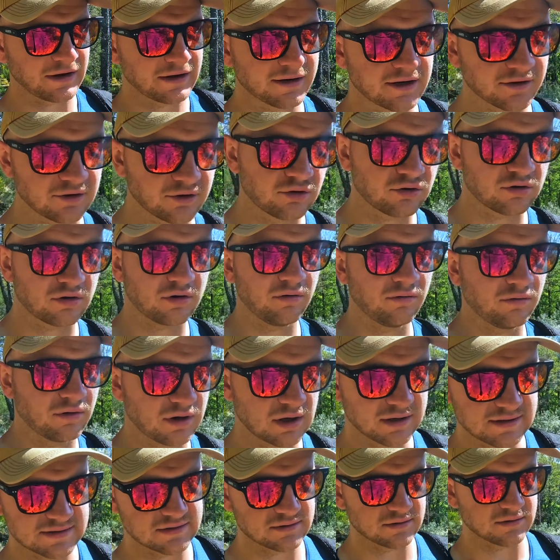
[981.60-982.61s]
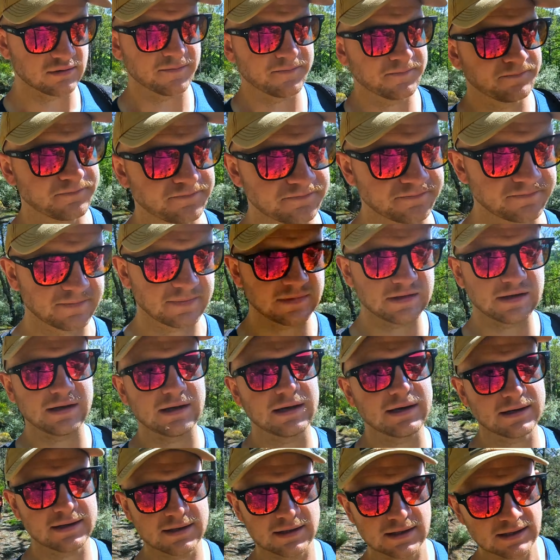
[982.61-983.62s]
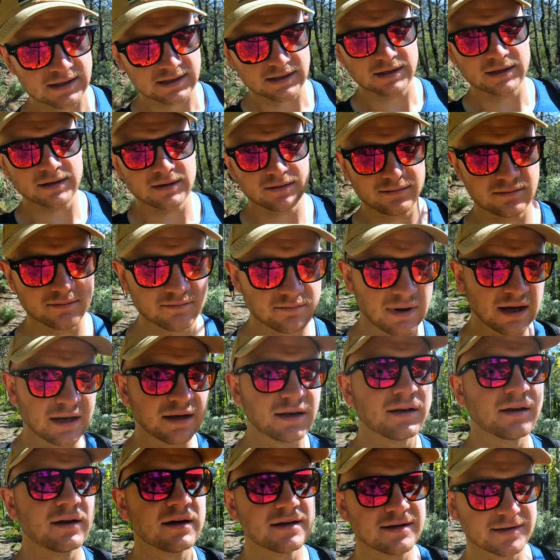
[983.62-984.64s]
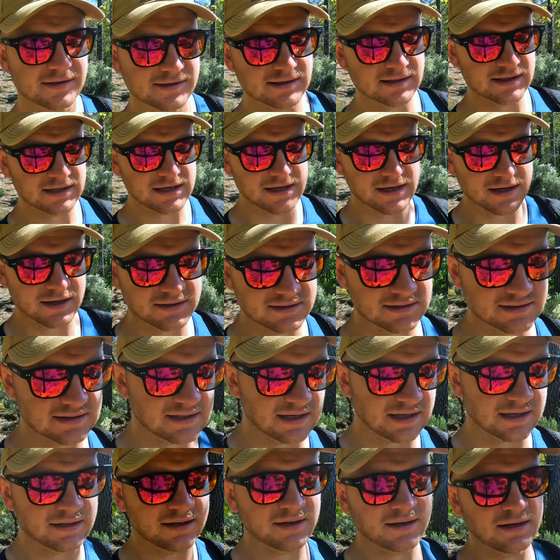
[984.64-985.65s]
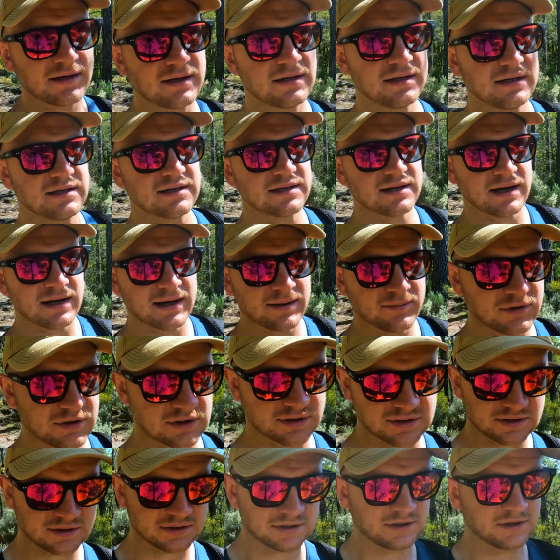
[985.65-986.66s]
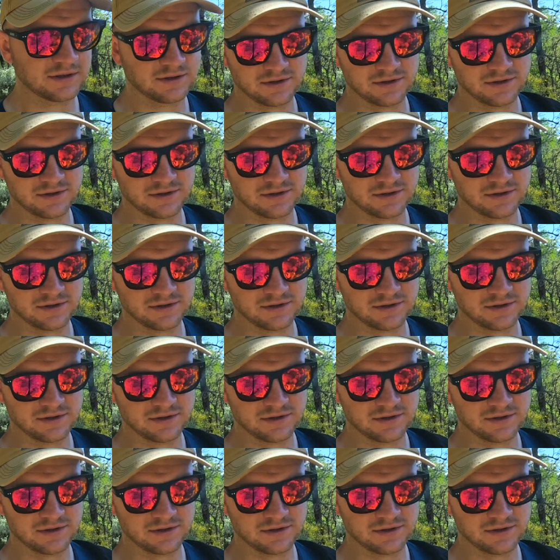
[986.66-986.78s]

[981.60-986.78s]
Wanderung. Also der Mann Sneakers an, die Dame